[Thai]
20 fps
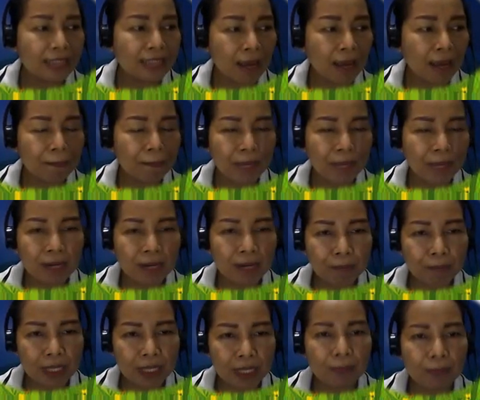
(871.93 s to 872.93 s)
จะเป็น
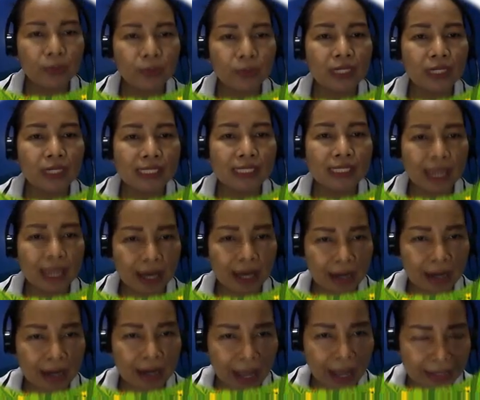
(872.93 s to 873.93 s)
ปีพุทธศั
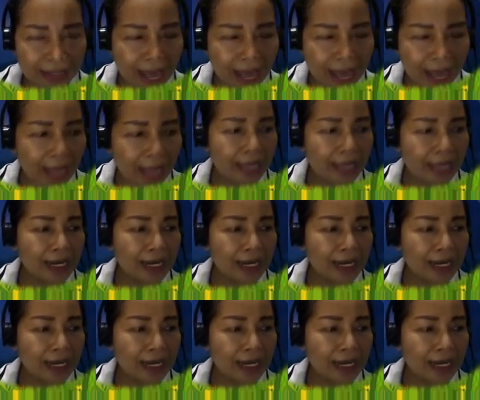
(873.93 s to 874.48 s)
กราชใด